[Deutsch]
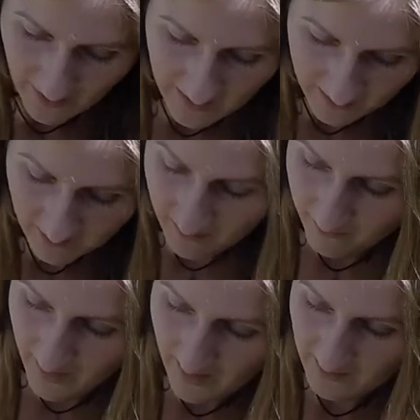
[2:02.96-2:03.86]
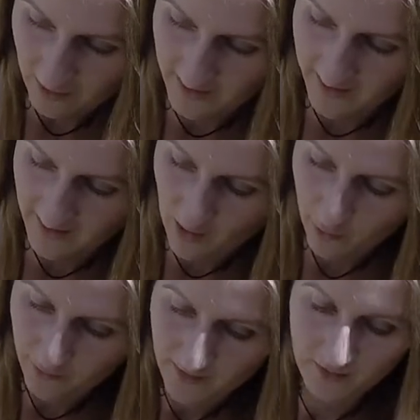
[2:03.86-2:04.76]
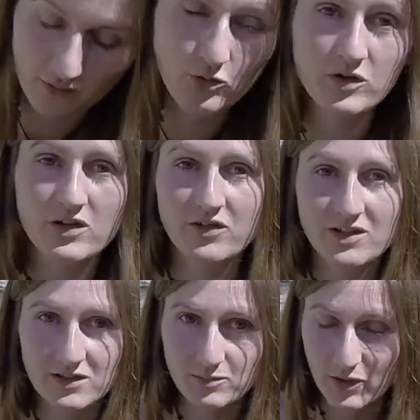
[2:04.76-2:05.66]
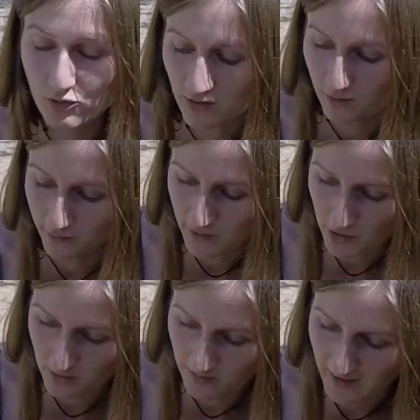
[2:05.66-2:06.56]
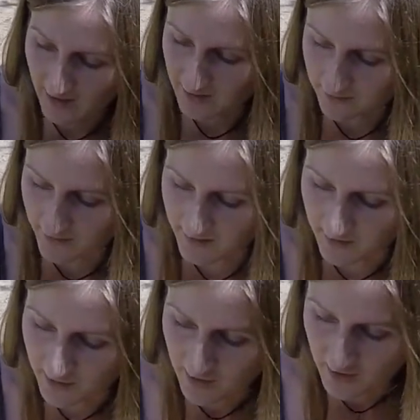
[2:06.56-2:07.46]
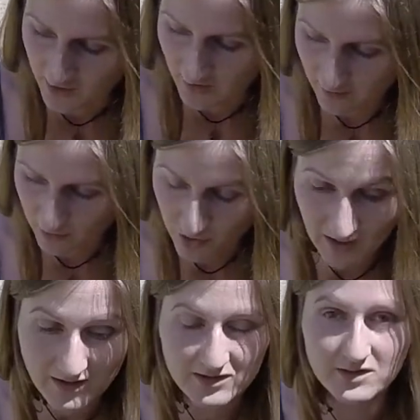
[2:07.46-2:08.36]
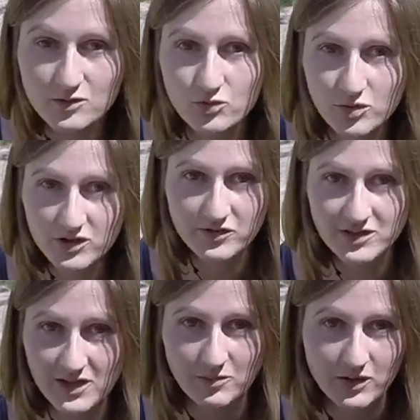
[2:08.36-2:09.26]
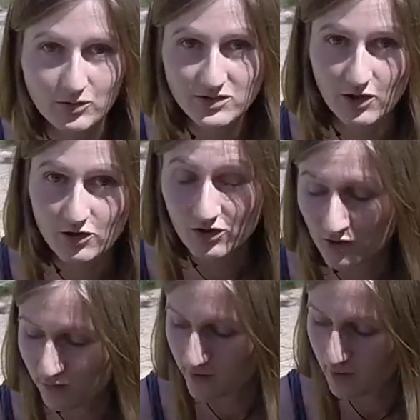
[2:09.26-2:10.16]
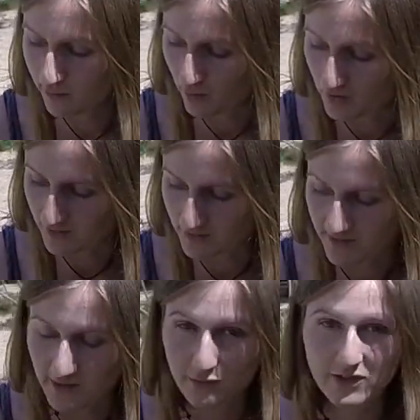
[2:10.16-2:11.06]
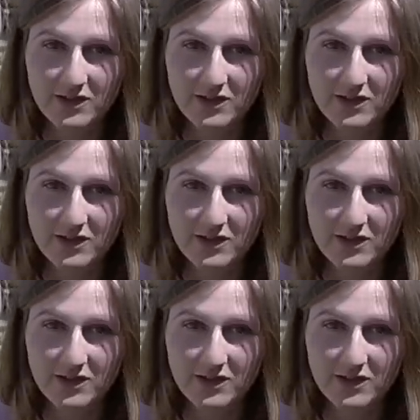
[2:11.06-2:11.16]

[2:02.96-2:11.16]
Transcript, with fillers: achten. Wir achten auch sehr darauf. Übergewicht ist bei Hunden viel schlimmer, als wenn sie rank und schlank sind. Übergewicht hat bei uns auch viele Folgen. Es geht auf die